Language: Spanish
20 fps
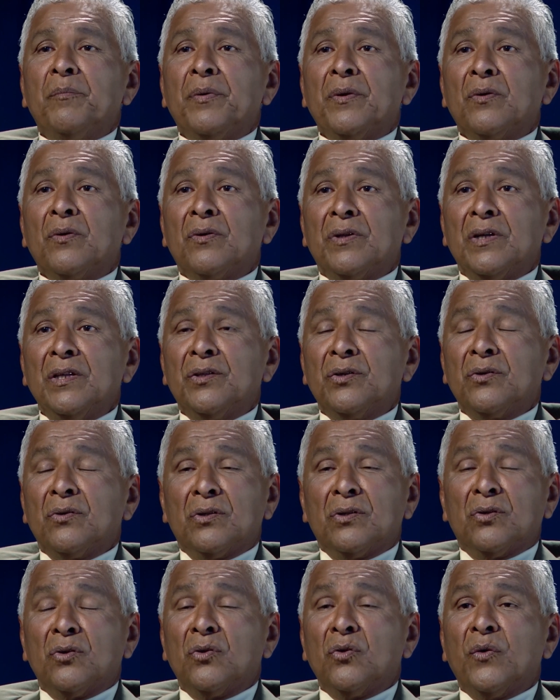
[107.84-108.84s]
Pero dentro
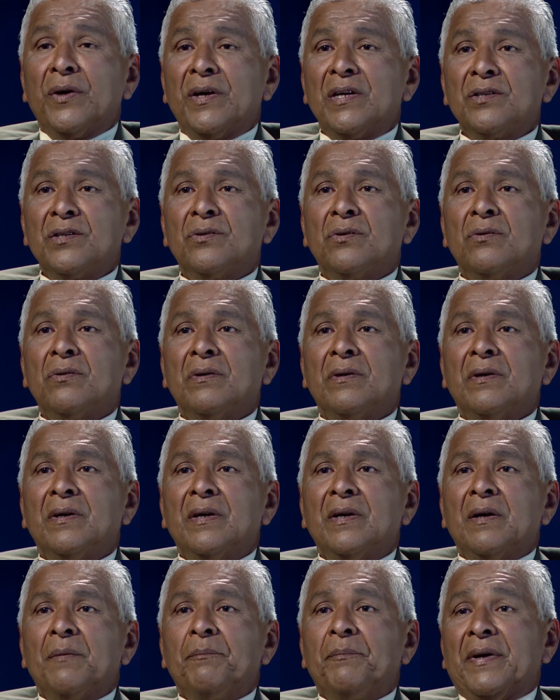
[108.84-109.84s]
de todo eso,
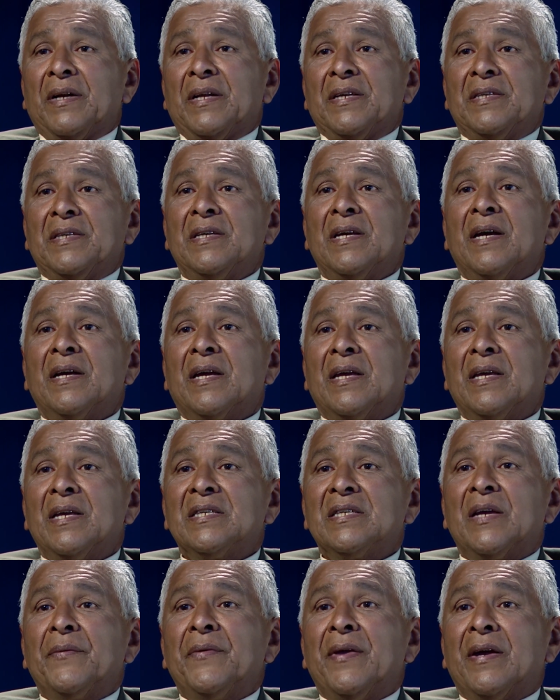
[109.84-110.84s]
parecía que
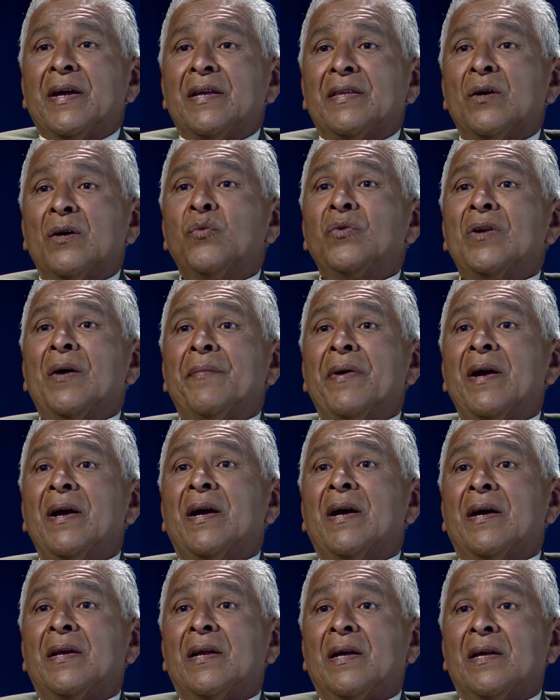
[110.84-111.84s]
ella se había quitado una
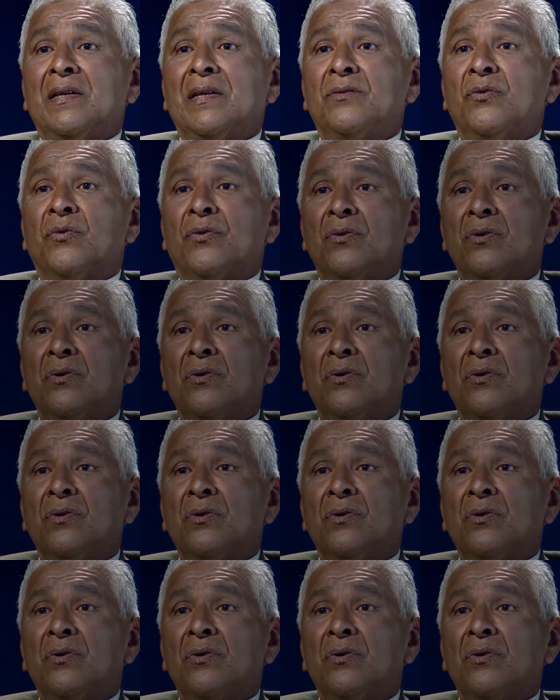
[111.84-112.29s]
máscara de su